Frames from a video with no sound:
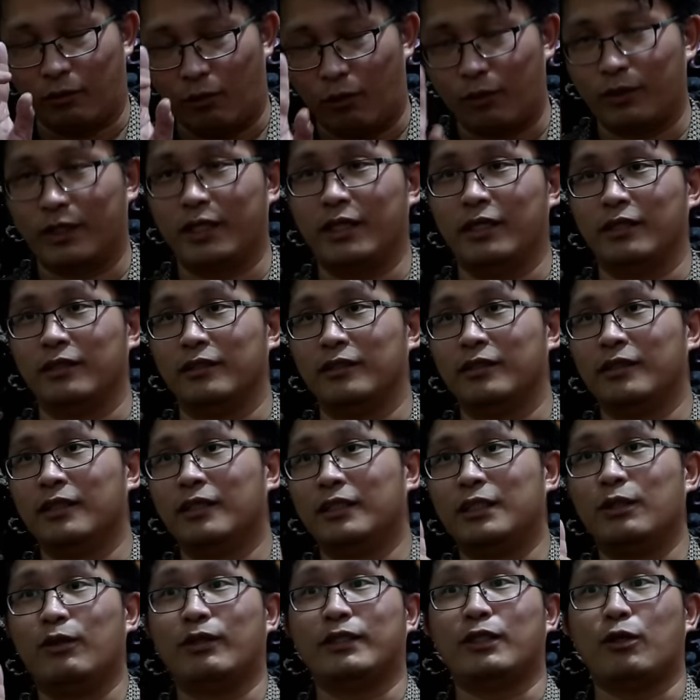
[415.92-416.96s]
องค์หนึ่ง
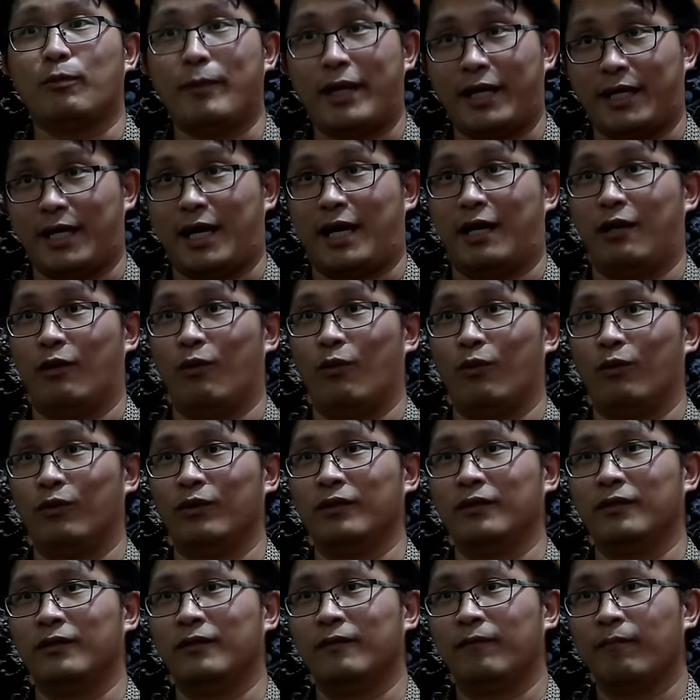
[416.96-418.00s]
ชื่อว่าเจ้าแม่กาหลง
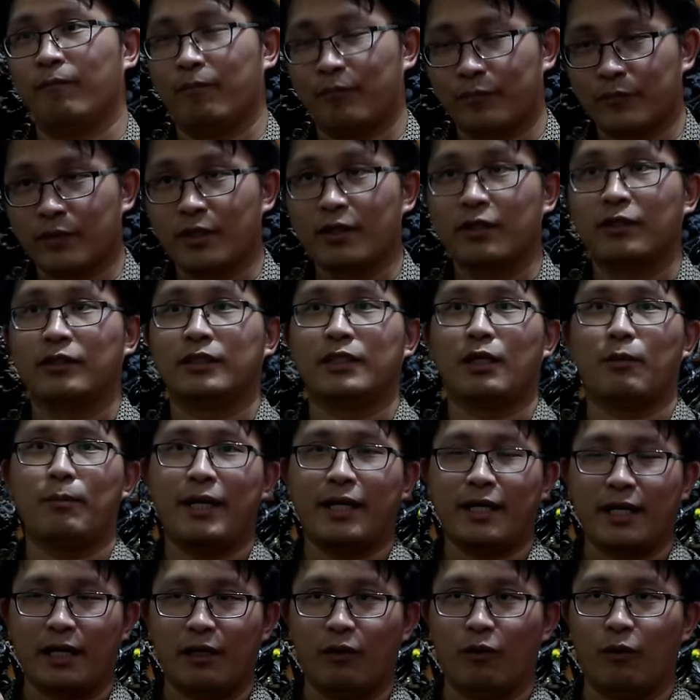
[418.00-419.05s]
ครับ เจ้า
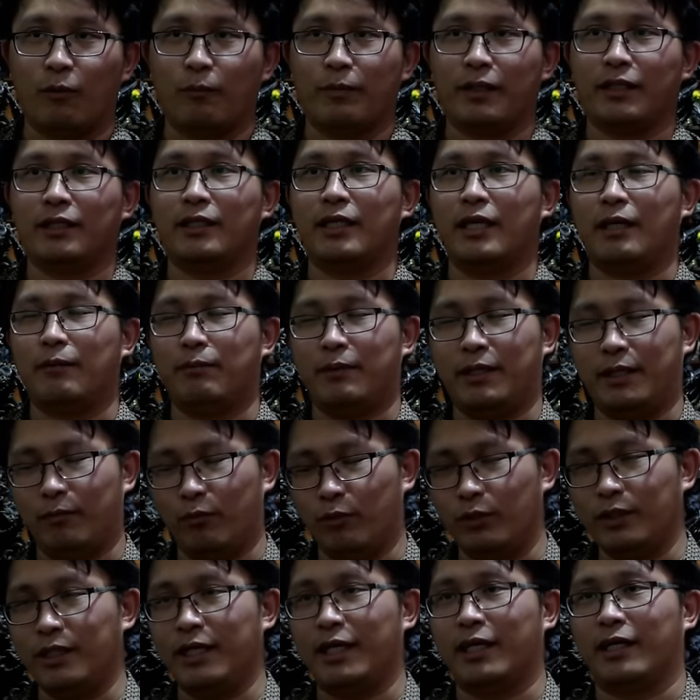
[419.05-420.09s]
แม่กาหลงเป็นเทพี
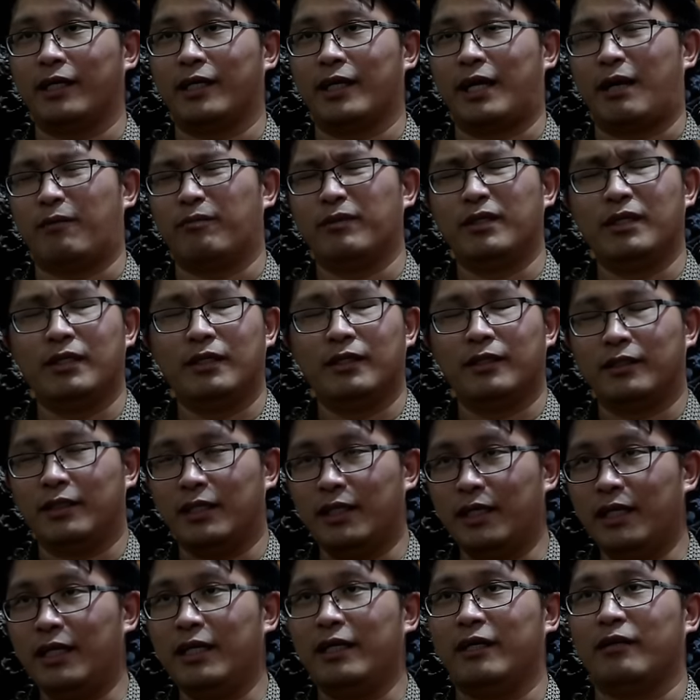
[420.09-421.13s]
ผู้หญิงครับ
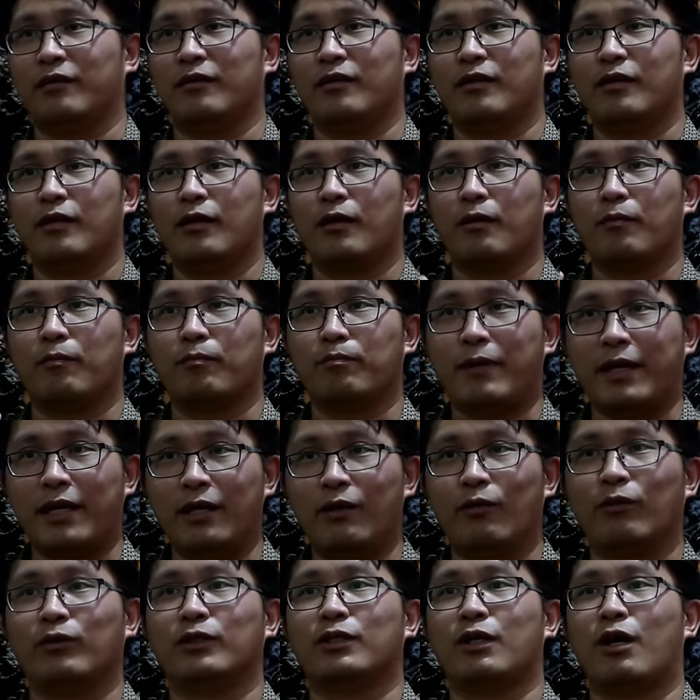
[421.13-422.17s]
ที่ไป
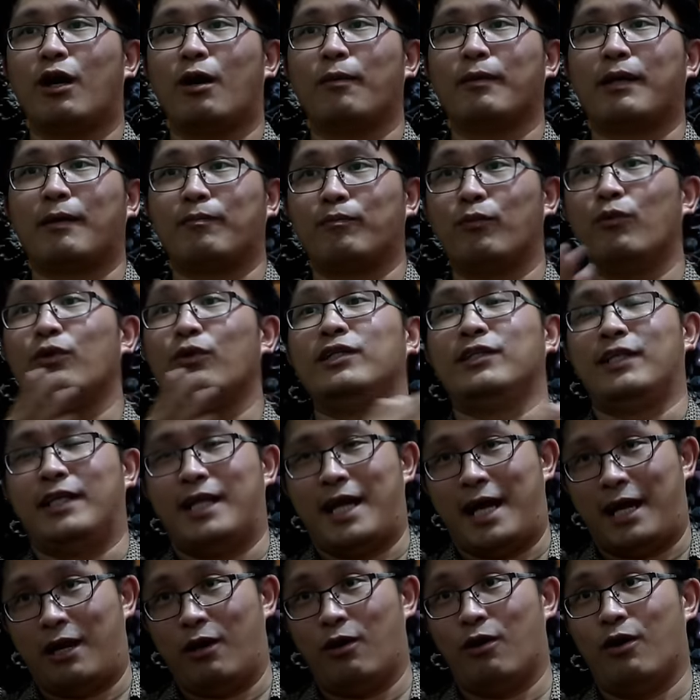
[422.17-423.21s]
หลงชอบกับรุษี
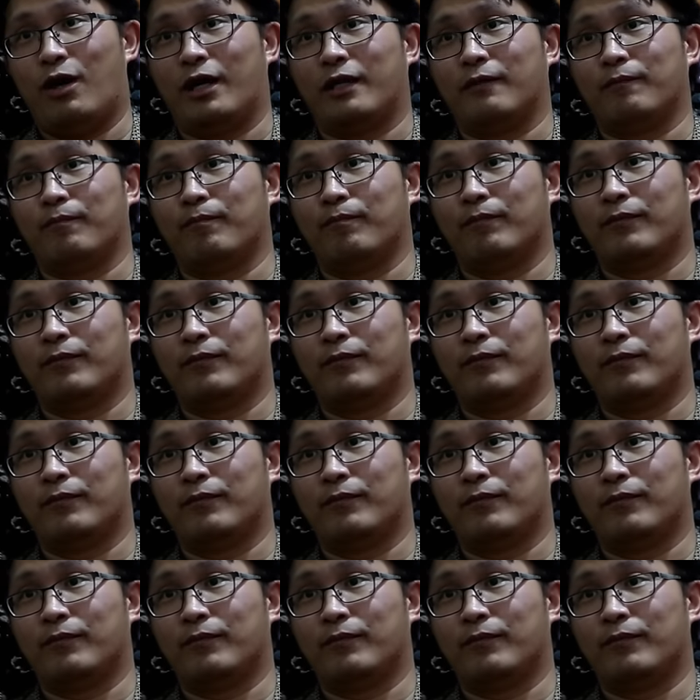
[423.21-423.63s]
นารอด